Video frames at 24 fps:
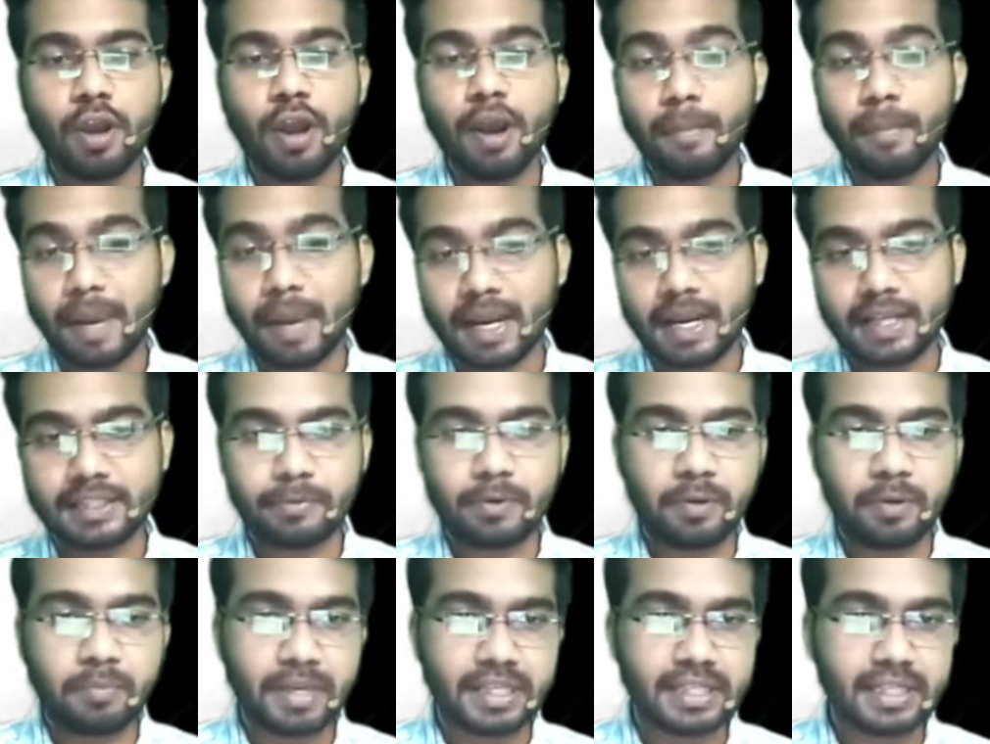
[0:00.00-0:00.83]
पहला चैप्टर
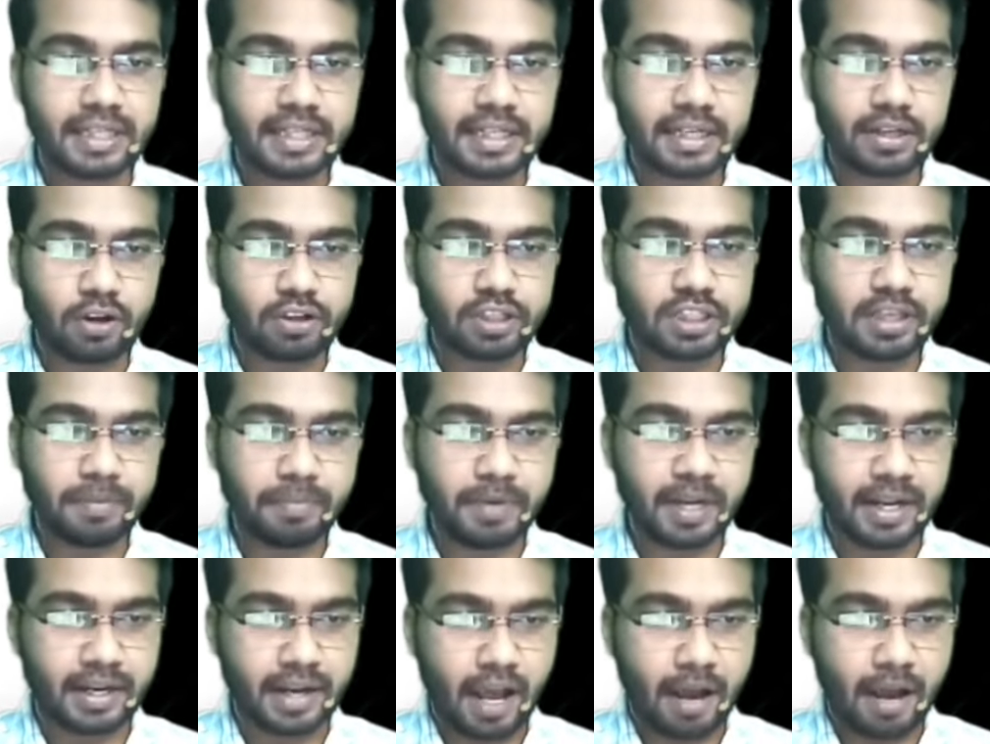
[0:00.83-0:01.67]
बेसिक कॉन्सेप्ट है
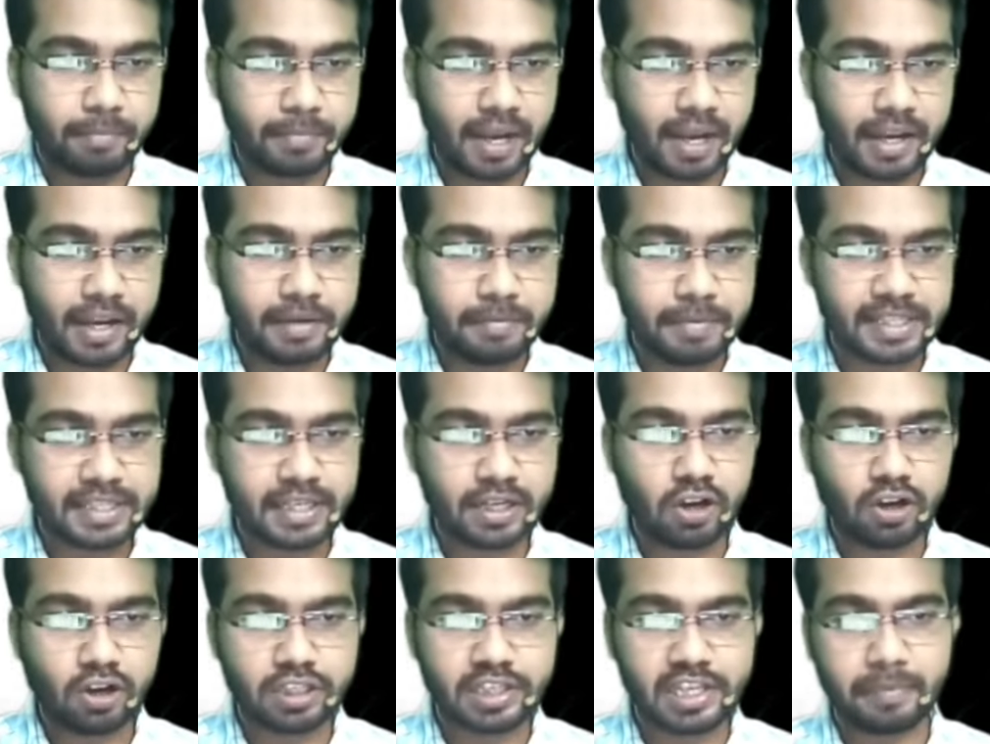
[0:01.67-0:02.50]
नाम का ही बेसिक
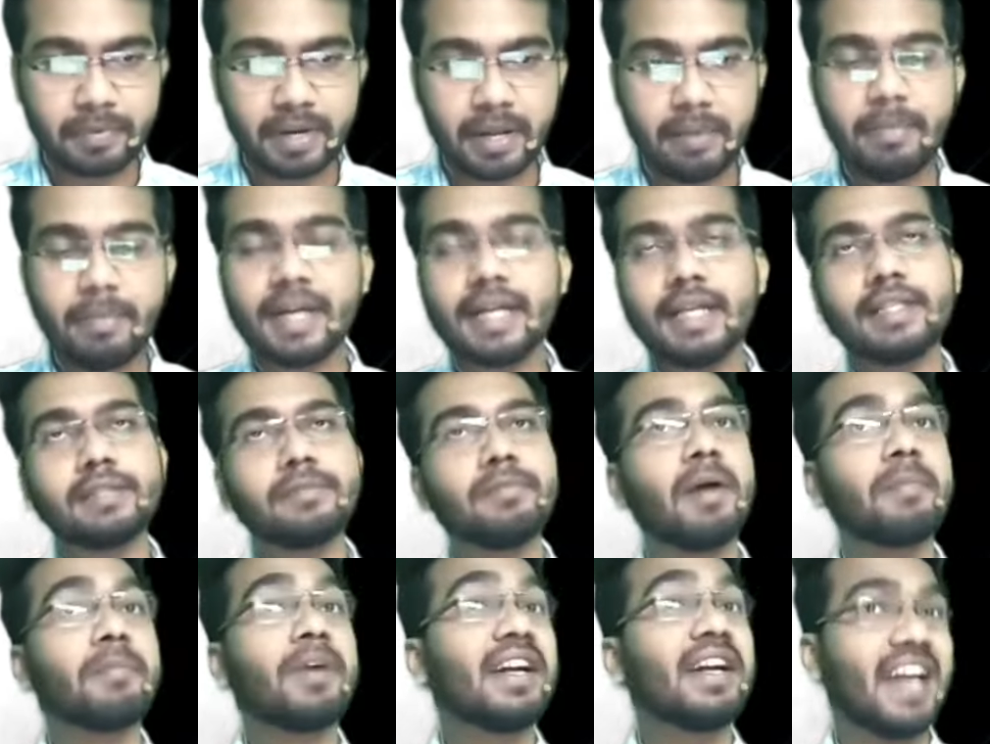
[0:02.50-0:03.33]
कॉन्सेप्ट है बट इसमें
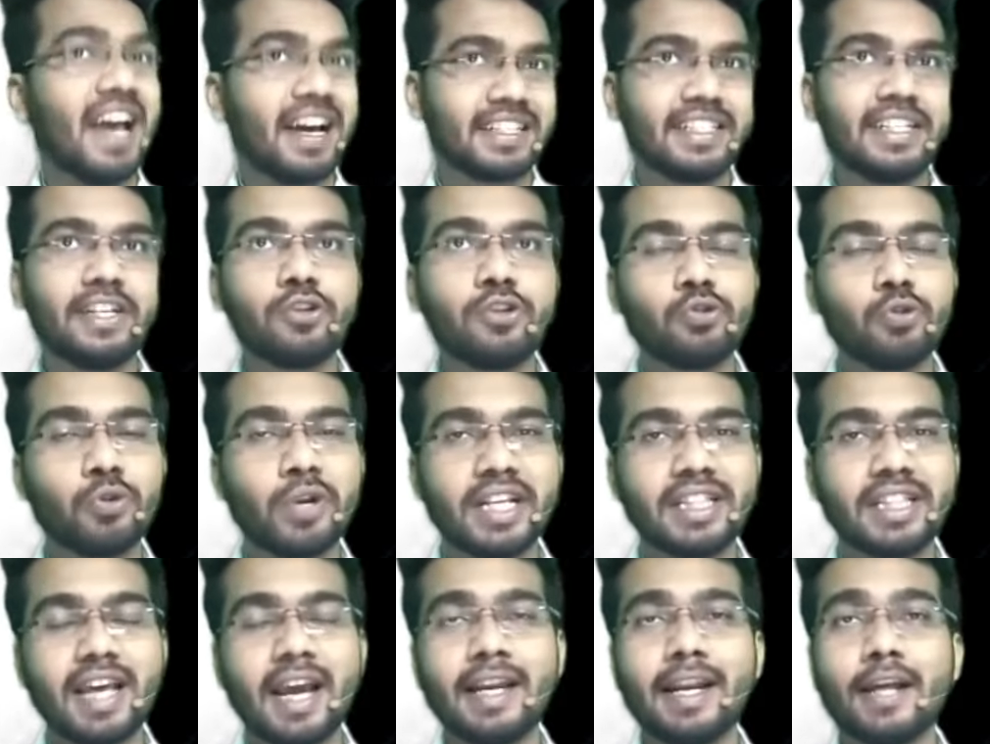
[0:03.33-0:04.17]
आपका टैक्स रेट जो
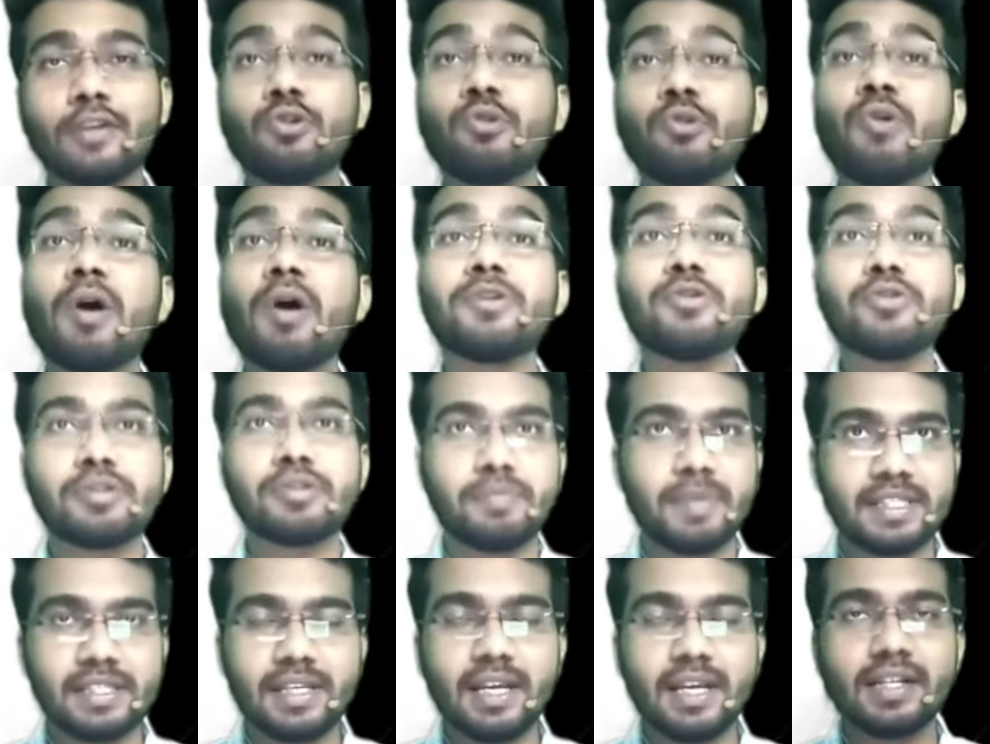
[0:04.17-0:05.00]
रहता है ना तो वहाँ पे जो
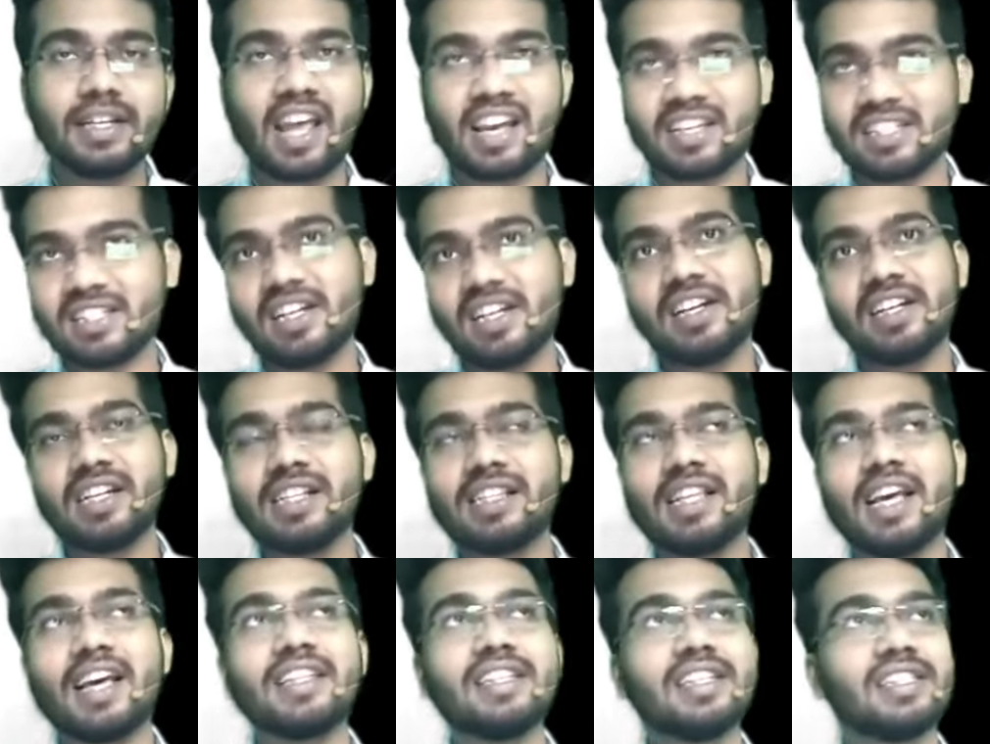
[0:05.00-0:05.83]
स्पेशल टैक्स रेट रहता
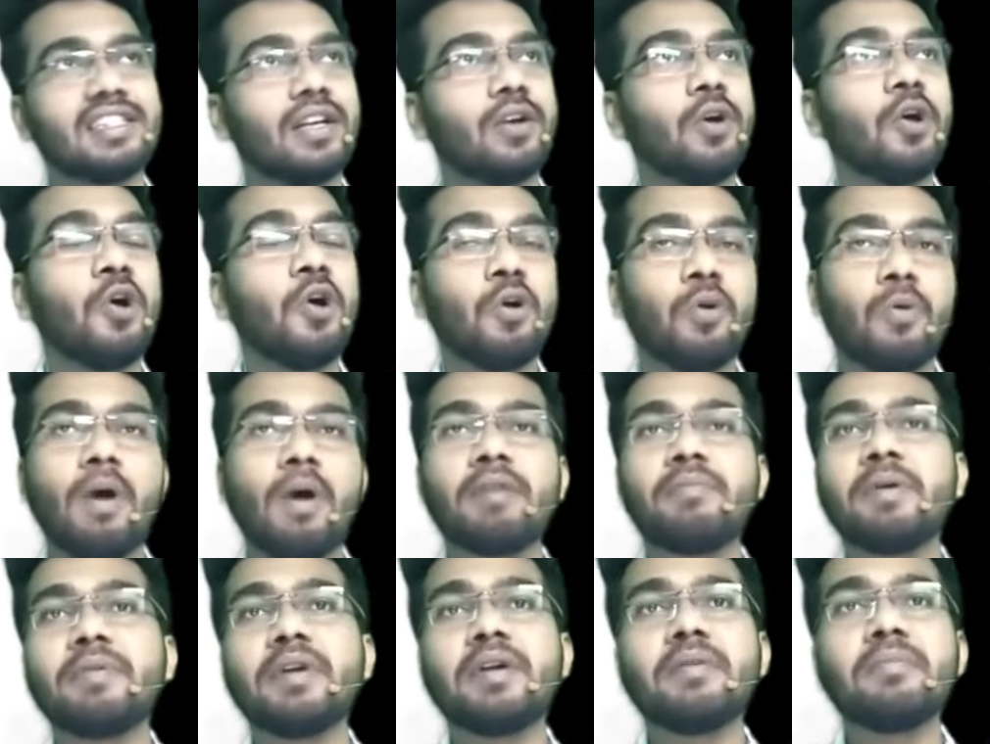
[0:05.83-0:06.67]
है जैसे वन
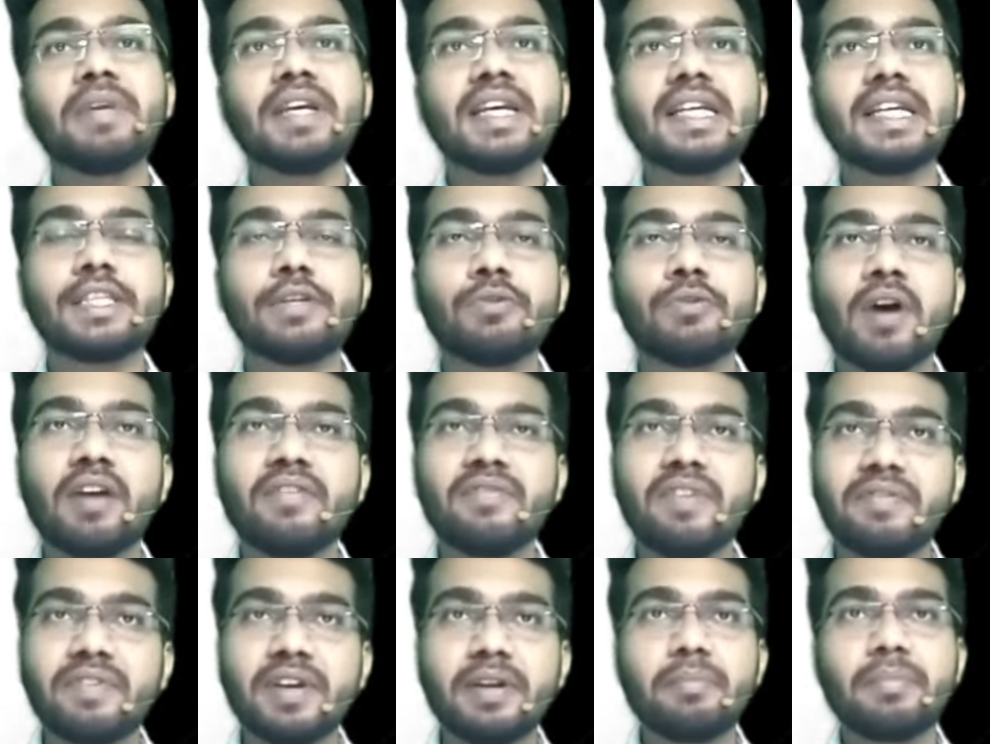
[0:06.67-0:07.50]
फिफ्टीन बी एस सी वन
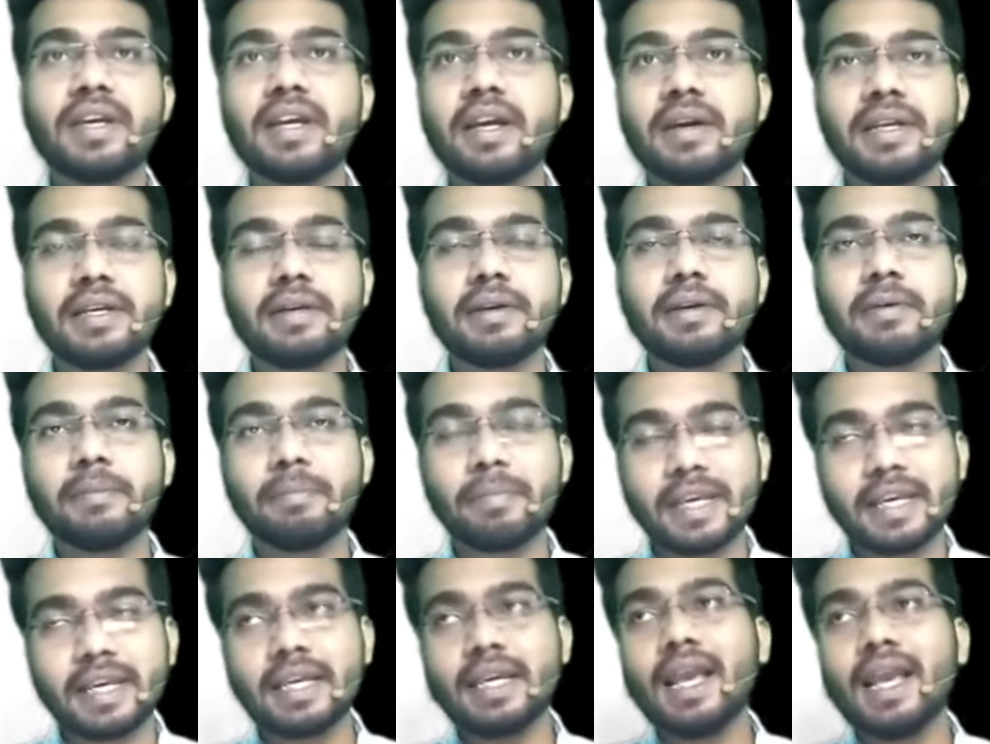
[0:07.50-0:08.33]
फिफ्टीन बी ए
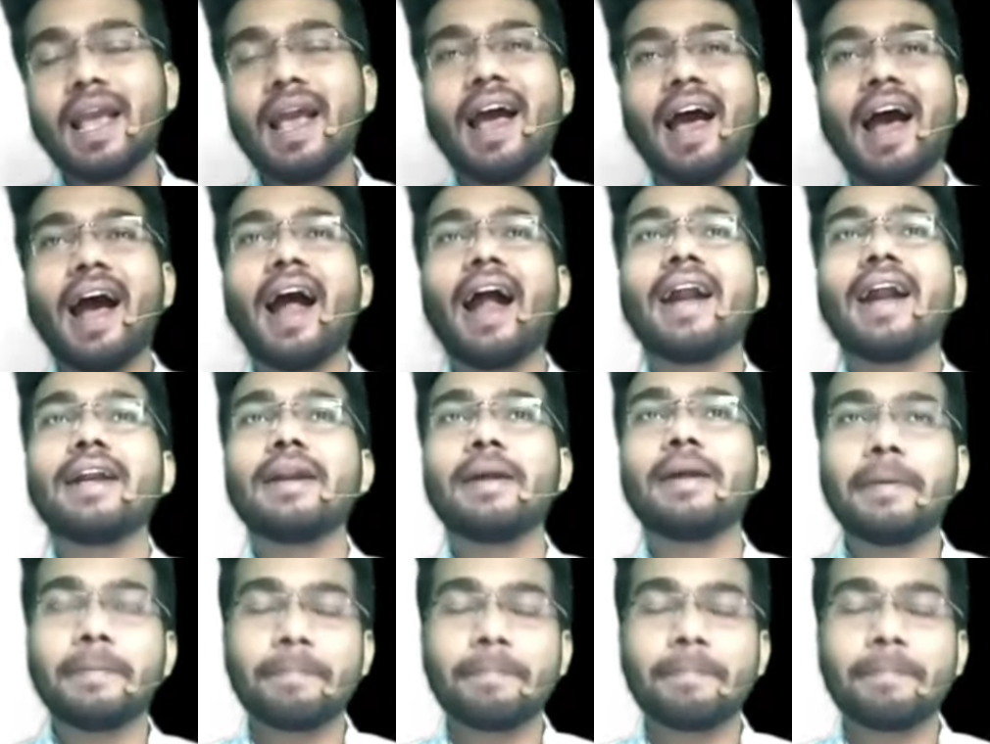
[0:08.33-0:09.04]
बी एंड